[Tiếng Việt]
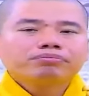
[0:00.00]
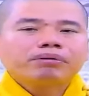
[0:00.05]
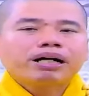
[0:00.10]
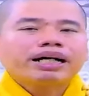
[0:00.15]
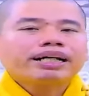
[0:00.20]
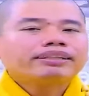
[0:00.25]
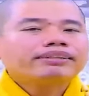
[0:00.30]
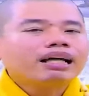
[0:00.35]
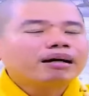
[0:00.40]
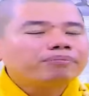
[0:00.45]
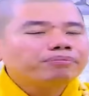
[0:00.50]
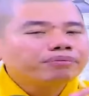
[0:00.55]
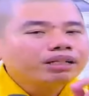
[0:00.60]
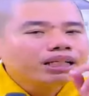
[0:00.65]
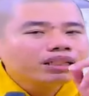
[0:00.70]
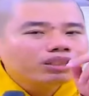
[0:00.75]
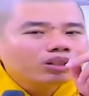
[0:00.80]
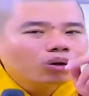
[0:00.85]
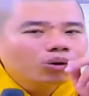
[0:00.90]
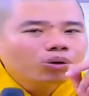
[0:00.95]
mà cái tâm
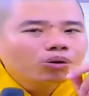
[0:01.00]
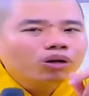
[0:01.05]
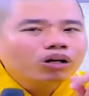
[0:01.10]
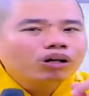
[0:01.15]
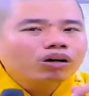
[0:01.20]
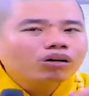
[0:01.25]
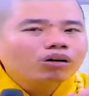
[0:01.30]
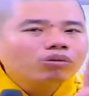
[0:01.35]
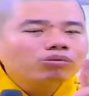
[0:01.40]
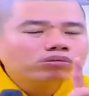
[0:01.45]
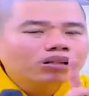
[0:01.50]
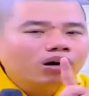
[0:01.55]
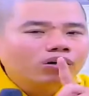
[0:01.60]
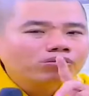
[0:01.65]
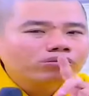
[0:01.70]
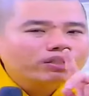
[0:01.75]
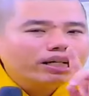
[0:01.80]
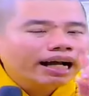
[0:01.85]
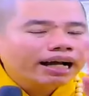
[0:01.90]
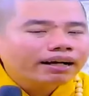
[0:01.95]
này tu rồi nó cũng
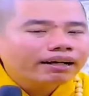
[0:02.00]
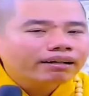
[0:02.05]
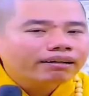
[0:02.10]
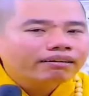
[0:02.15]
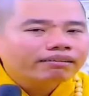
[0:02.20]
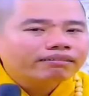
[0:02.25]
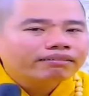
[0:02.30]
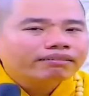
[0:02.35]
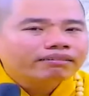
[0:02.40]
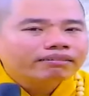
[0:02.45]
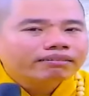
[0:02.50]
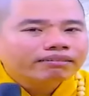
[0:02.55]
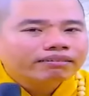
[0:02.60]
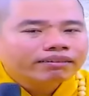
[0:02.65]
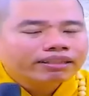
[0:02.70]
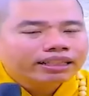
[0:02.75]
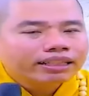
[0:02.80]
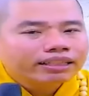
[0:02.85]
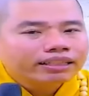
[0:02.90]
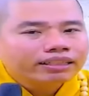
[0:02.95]
thông các
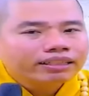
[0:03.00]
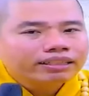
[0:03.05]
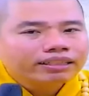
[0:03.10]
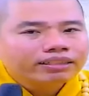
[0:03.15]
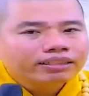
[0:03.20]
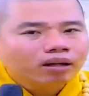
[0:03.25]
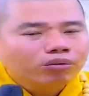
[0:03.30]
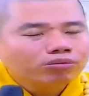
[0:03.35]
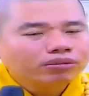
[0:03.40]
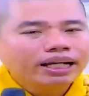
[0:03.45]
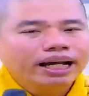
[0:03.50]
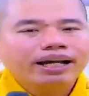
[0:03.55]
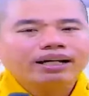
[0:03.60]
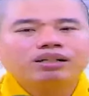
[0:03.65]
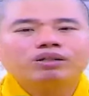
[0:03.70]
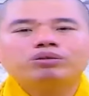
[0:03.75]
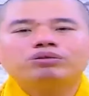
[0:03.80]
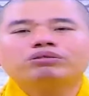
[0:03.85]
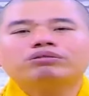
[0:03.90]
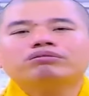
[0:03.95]
cái gì tông
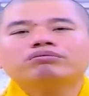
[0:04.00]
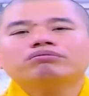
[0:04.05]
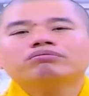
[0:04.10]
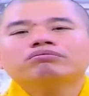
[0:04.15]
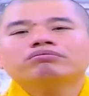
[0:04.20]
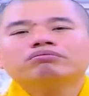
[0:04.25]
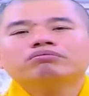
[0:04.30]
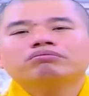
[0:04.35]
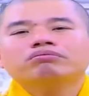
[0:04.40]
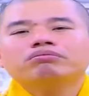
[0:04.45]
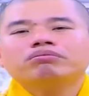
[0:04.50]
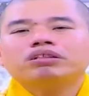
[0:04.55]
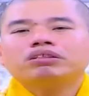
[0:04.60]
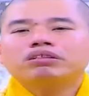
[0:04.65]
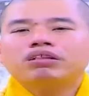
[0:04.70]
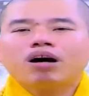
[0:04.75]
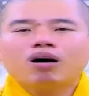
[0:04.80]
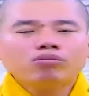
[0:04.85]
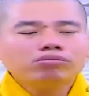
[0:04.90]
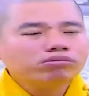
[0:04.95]
khác luôn nó
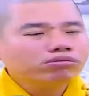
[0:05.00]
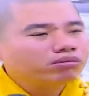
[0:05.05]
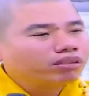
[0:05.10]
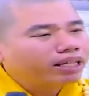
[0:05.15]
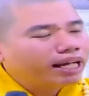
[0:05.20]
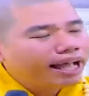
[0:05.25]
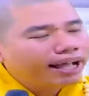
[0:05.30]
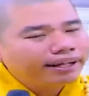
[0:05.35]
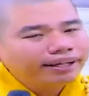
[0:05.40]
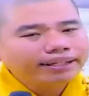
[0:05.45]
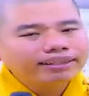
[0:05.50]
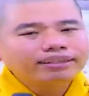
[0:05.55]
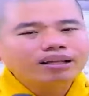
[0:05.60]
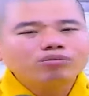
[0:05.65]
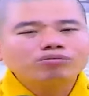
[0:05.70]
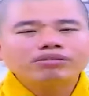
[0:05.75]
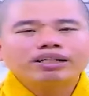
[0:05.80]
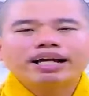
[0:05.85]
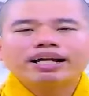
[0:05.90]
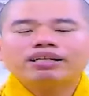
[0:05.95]
thông các cái
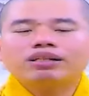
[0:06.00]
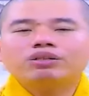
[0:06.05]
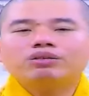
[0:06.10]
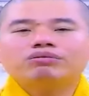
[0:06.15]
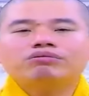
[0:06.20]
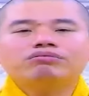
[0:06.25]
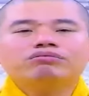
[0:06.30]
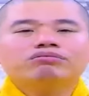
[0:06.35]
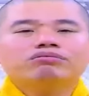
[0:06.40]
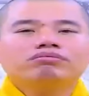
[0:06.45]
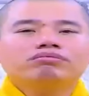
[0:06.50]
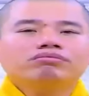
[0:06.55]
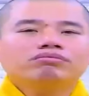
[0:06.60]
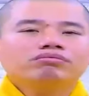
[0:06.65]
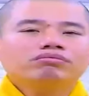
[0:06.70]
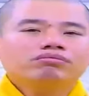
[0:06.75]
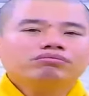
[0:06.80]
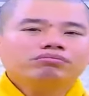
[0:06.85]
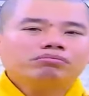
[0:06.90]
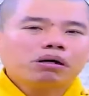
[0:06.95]
tông khác luôn
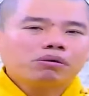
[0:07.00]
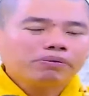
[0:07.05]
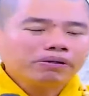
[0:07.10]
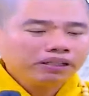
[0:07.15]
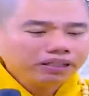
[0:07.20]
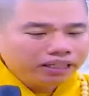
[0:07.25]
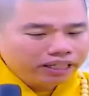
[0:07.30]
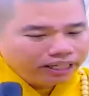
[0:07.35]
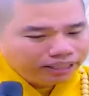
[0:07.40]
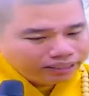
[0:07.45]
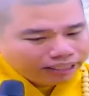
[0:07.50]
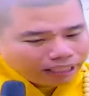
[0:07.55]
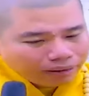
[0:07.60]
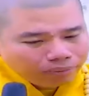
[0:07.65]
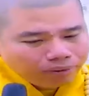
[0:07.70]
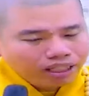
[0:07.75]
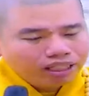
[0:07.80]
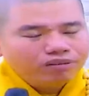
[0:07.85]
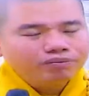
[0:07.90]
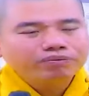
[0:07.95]
mà phải kiên
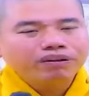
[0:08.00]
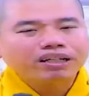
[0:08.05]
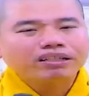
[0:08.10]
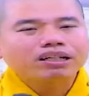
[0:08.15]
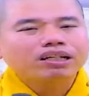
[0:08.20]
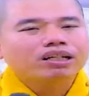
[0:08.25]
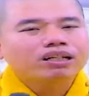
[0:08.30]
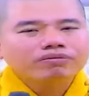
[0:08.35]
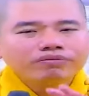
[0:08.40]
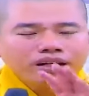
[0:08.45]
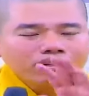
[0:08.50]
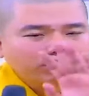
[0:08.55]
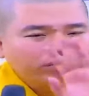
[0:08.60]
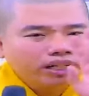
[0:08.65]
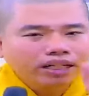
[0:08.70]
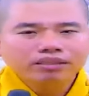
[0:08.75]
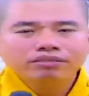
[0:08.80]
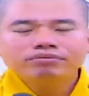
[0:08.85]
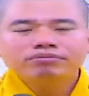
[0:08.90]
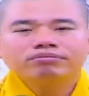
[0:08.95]
nhẫn mà niệm phật đừng có phân
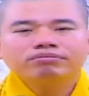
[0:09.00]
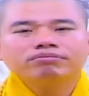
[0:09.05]
vân